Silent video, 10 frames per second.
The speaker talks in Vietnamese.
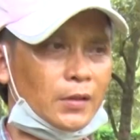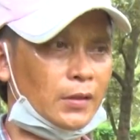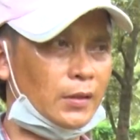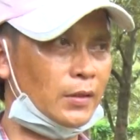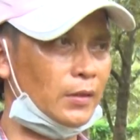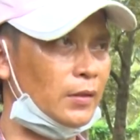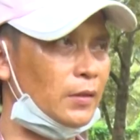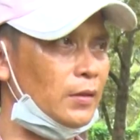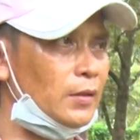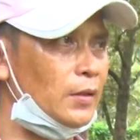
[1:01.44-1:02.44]

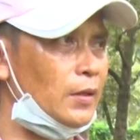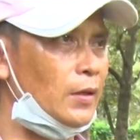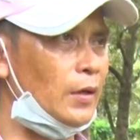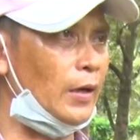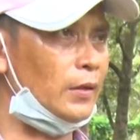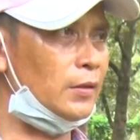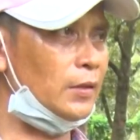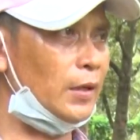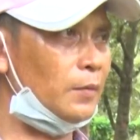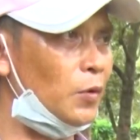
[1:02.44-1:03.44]
Ờ, ở
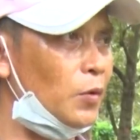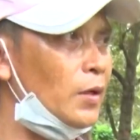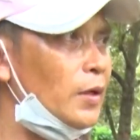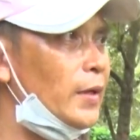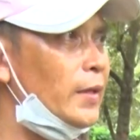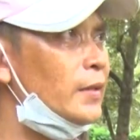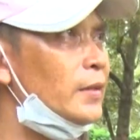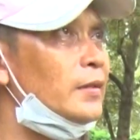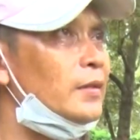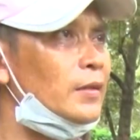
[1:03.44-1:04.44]
dưới hết mùa lên đây
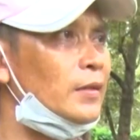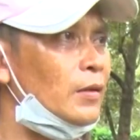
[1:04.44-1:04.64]
thì